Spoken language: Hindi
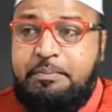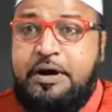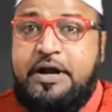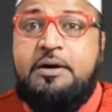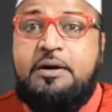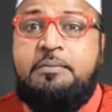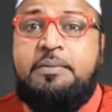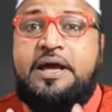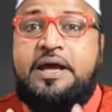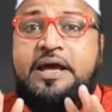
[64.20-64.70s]
एक
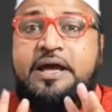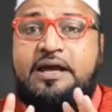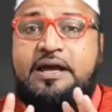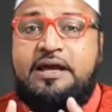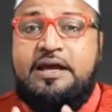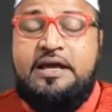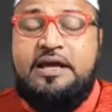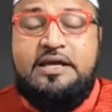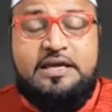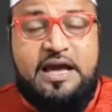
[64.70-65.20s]
भ्रम है
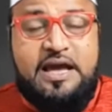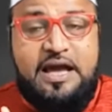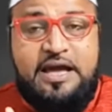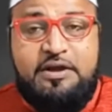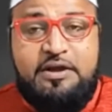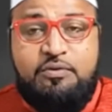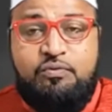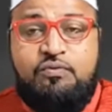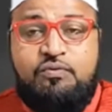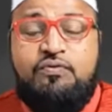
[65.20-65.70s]
या
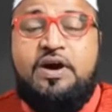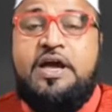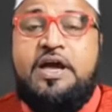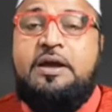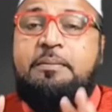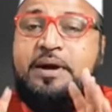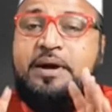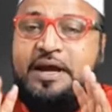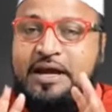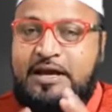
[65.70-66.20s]
एक
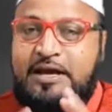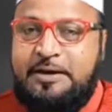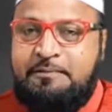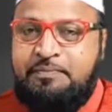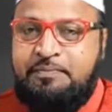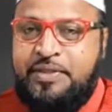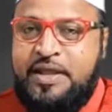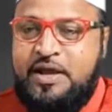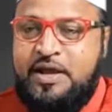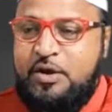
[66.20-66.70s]
वहम है
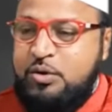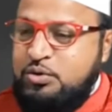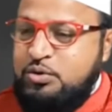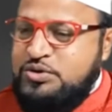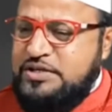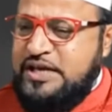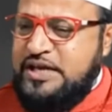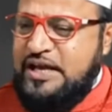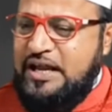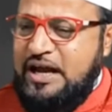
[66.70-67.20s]

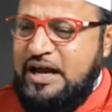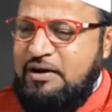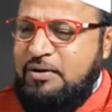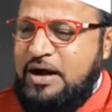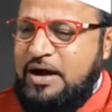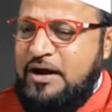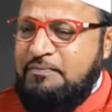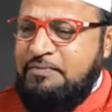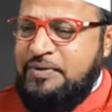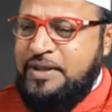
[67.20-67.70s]
उसके
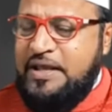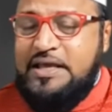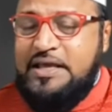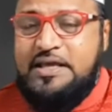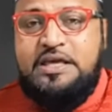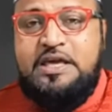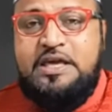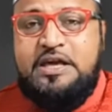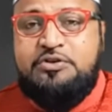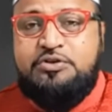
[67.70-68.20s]
अलावा
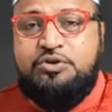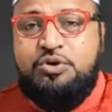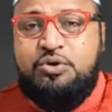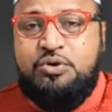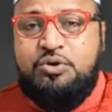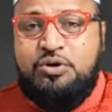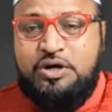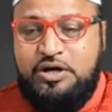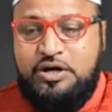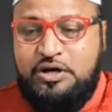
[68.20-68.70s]
ये जो
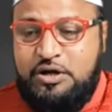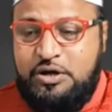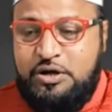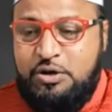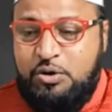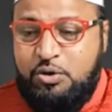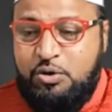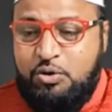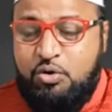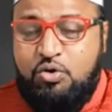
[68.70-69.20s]

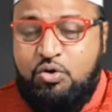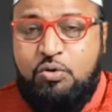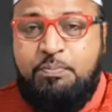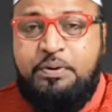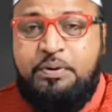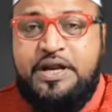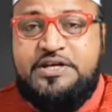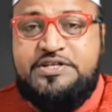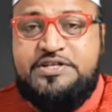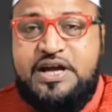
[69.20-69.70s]
लोगों को
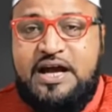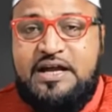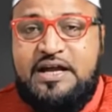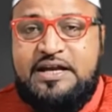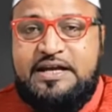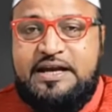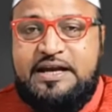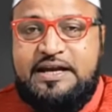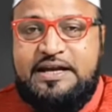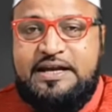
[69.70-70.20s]

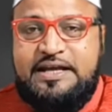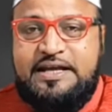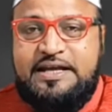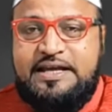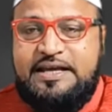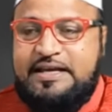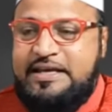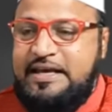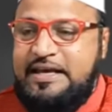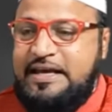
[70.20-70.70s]
परेशान करने
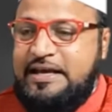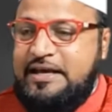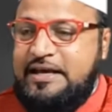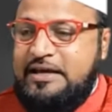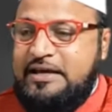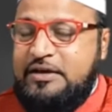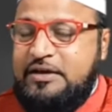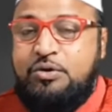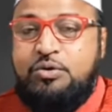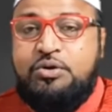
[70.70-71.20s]
के लिए
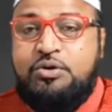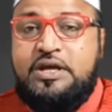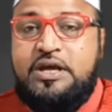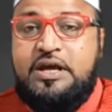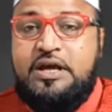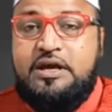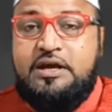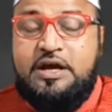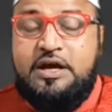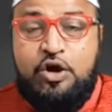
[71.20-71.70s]

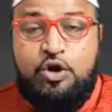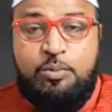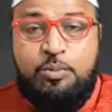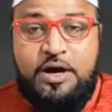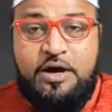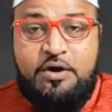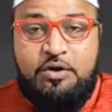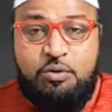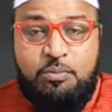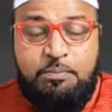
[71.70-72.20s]
उनके
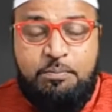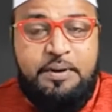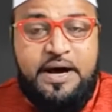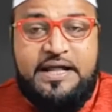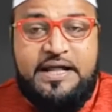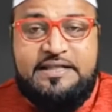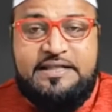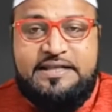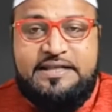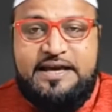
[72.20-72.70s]
कारोबार को
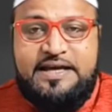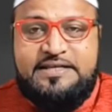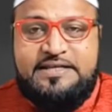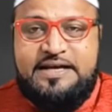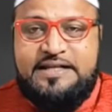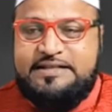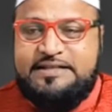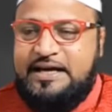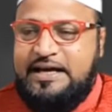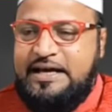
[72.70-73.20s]
बांध दिया
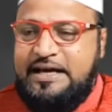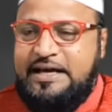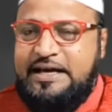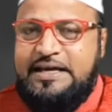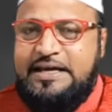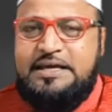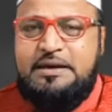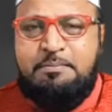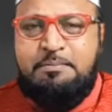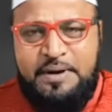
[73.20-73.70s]
जाता है
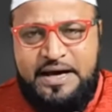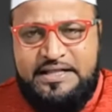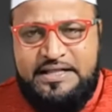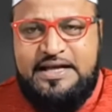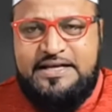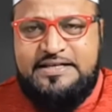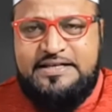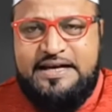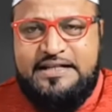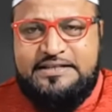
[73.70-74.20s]
ये
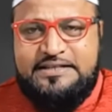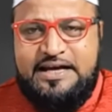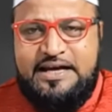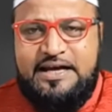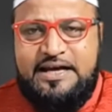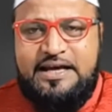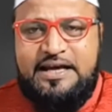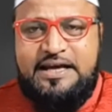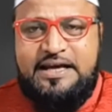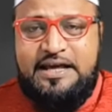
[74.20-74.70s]
बांधा
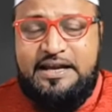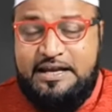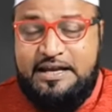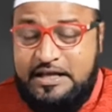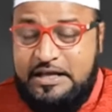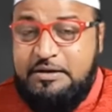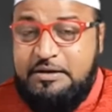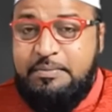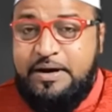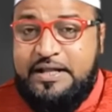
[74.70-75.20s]
जाता है या
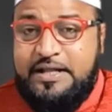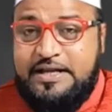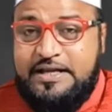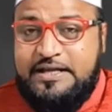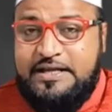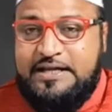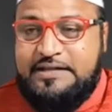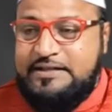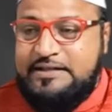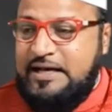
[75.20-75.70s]
नहीं बांधा
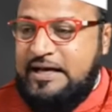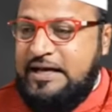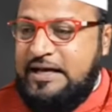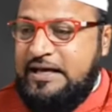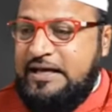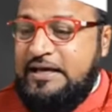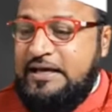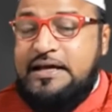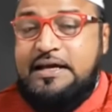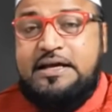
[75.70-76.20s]
जाता
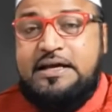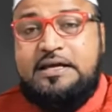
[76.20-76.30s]
है